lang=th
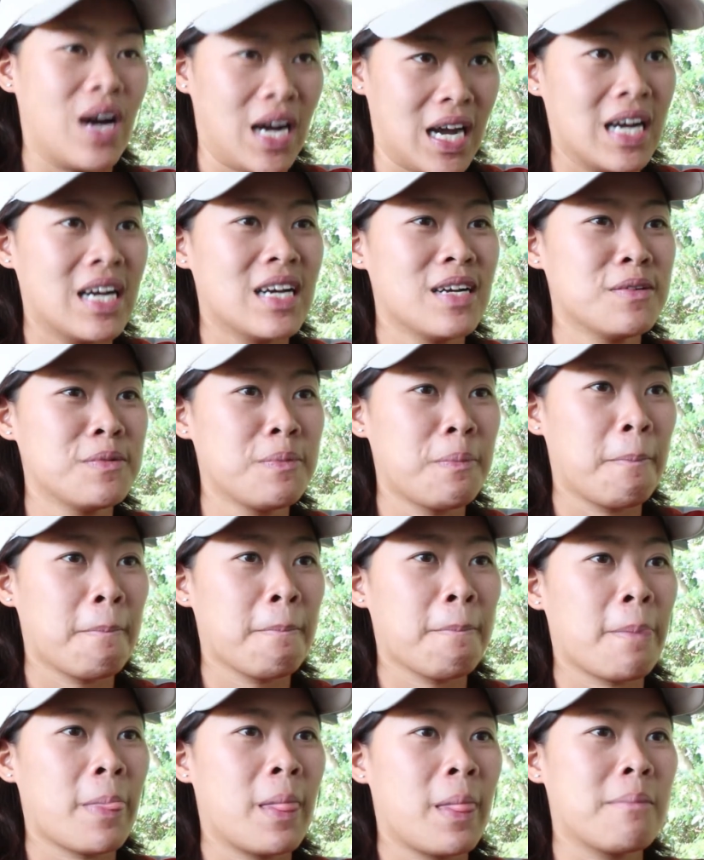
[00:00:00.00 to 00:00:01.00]
ว่า
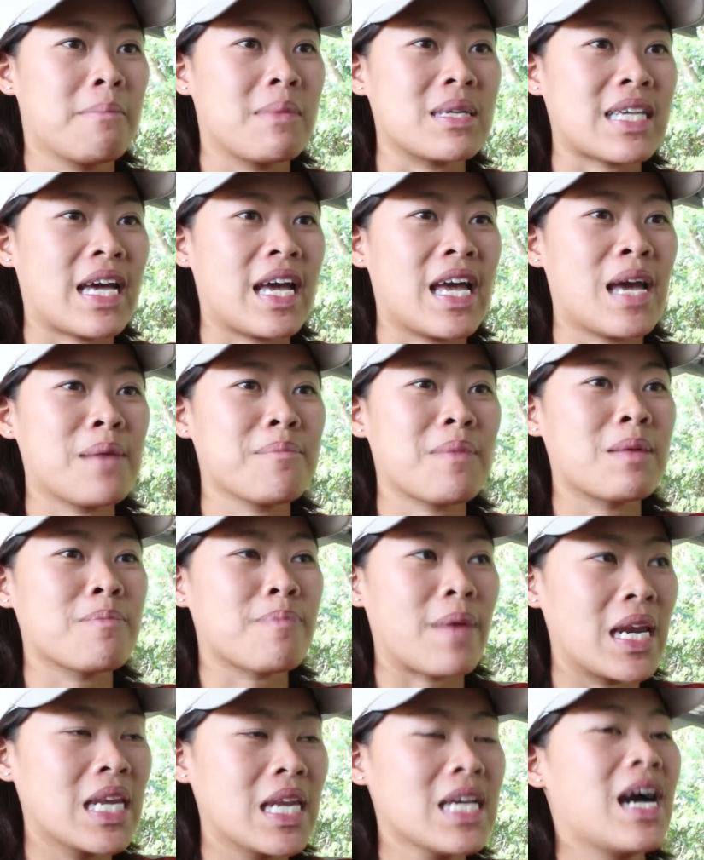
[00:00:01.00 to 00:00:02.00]
ไม่ใช่ให้มัน
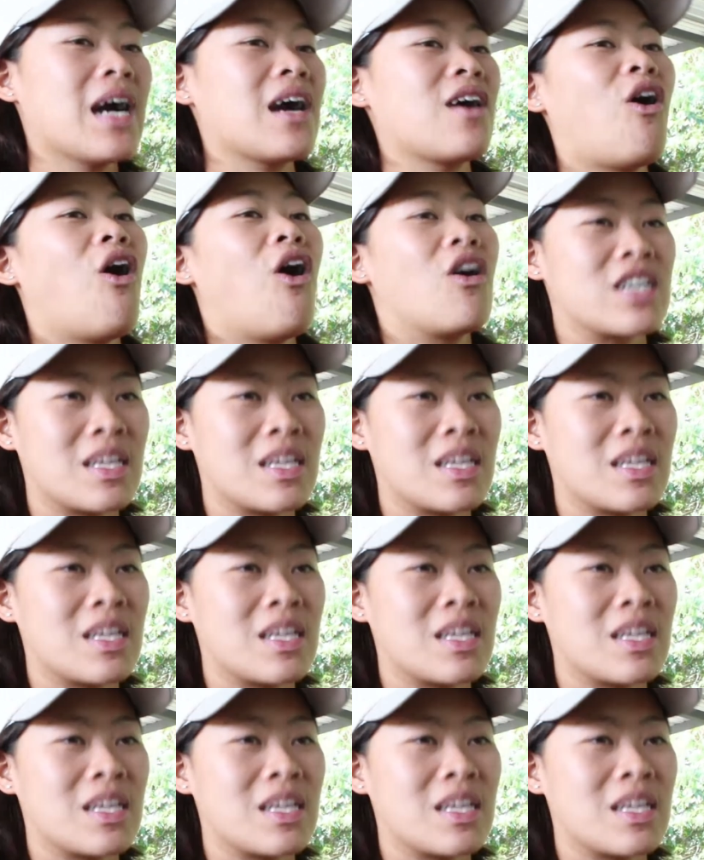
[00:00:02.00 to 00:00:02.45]
ไปเลือกของ